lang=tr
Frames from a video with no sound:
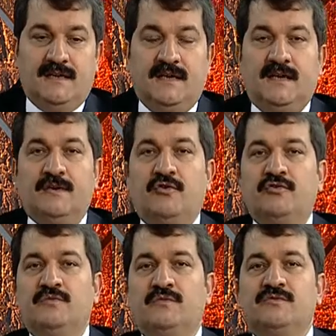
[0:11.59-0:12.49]
Ee,
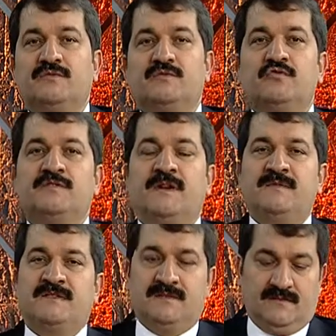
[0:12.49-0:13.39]
konuğumuz
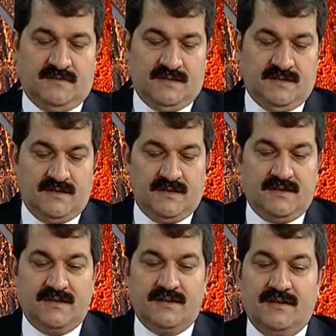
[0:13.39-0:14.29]
Bursa'mızın e,
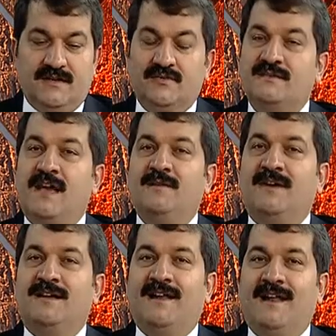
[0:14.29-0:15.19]
güzel
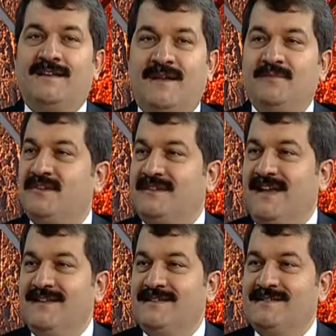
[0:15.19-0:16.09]
markalarından bir
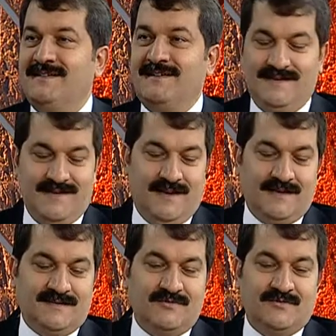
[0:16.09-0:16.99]
tanesi.
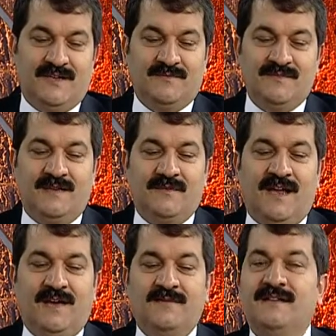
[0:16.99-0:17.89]
Hasan Usta'mızla
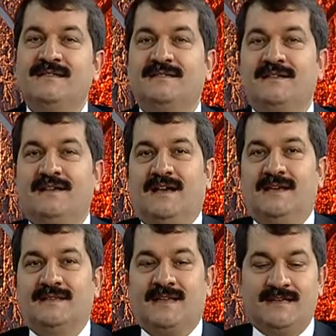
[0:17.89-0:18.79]
beraberiz.
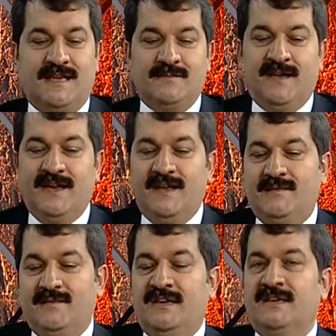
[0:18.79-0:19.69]
Hasan Acar Bey ile
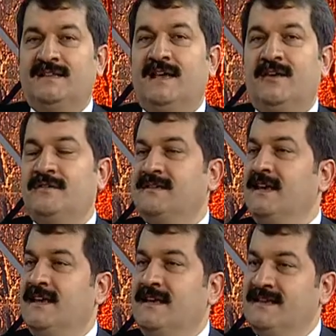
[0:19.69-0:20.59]
birlikte
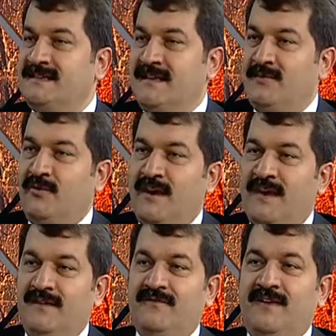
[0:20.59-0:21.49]
özellikle ikizler
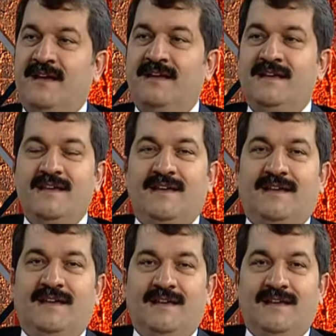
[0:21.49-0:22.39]
böreği ve
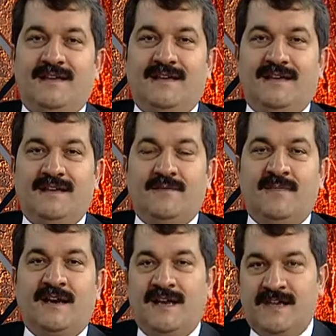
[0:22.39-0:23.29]
e,
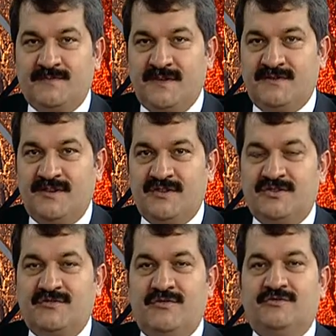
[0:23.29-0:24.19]
markalaşma
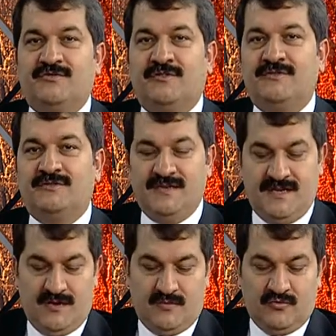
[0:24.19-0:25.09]
sürecini konuşuyoruz.
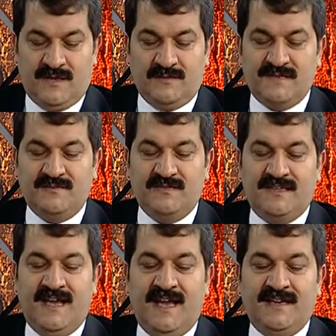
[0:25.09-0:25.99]
Bursa'mızın bir
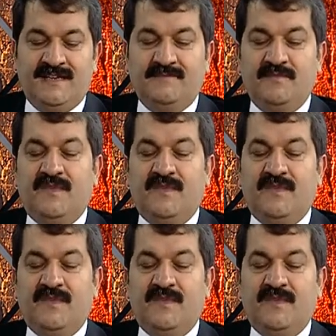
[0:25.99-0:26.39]
değeri